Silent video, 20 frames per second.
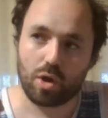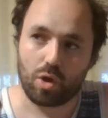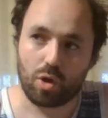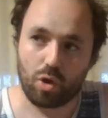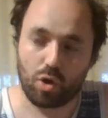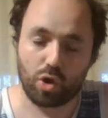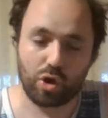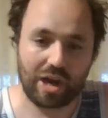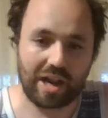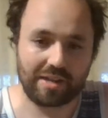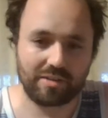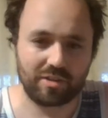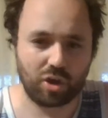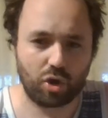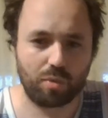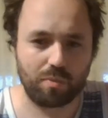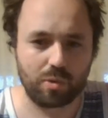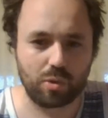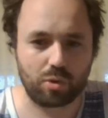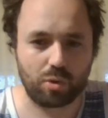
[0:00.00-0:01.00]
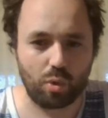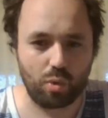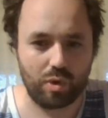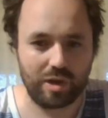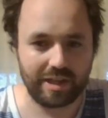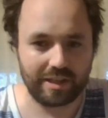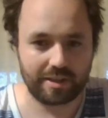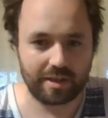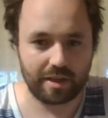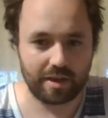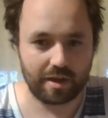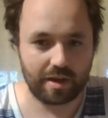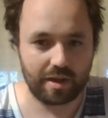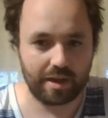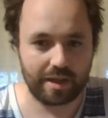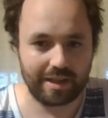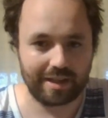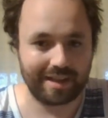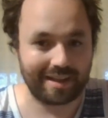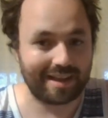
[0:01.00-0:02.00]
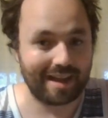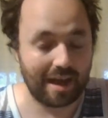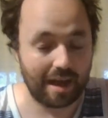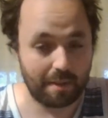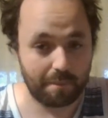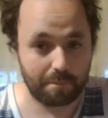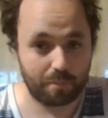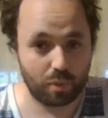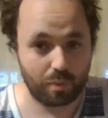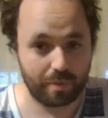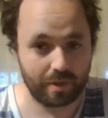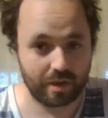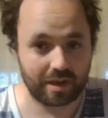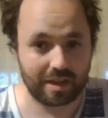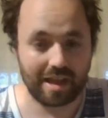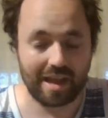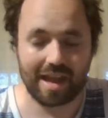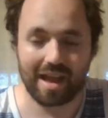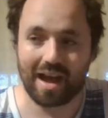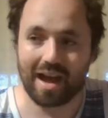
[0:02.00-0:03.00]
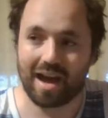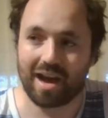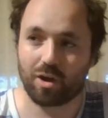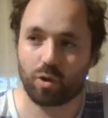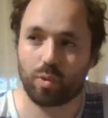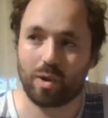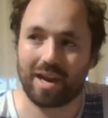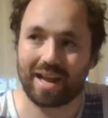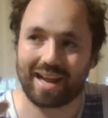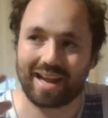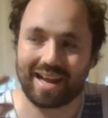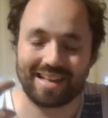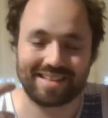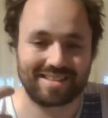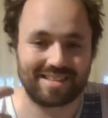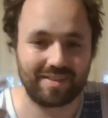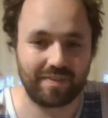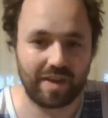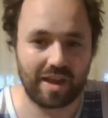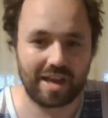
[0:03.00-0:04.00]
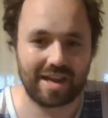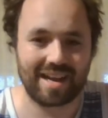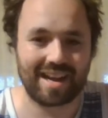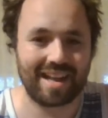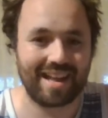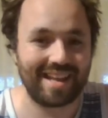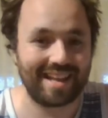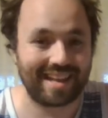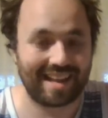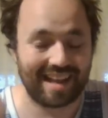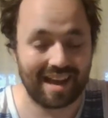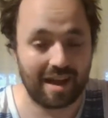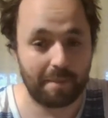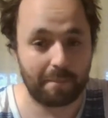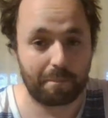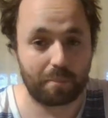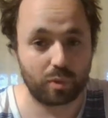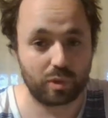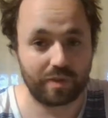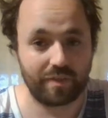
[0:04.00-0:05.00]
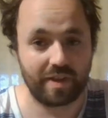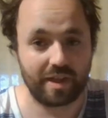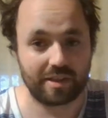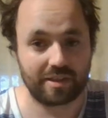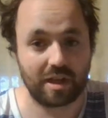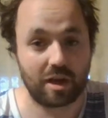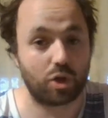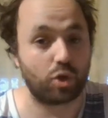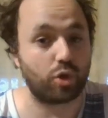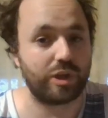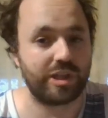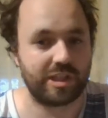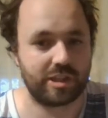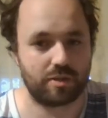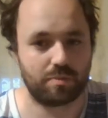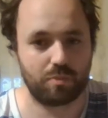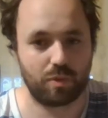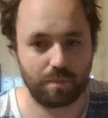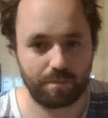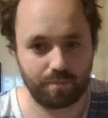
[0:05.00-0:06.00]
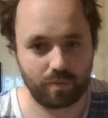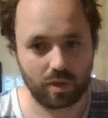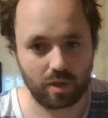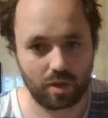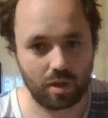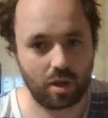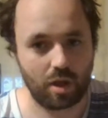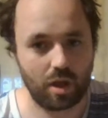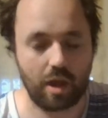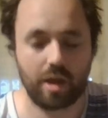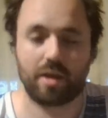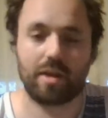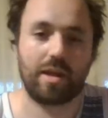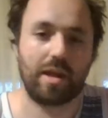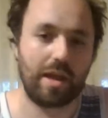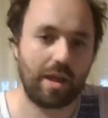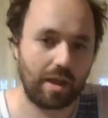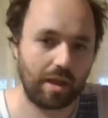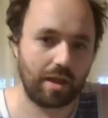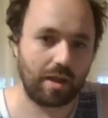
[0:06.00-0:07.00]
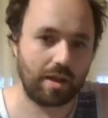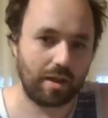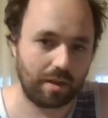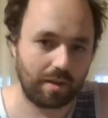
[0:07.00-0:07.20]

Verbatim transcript: lo rende comunque un leader in campo, perché ha quella cattiveria che in campo diventa agonismo e che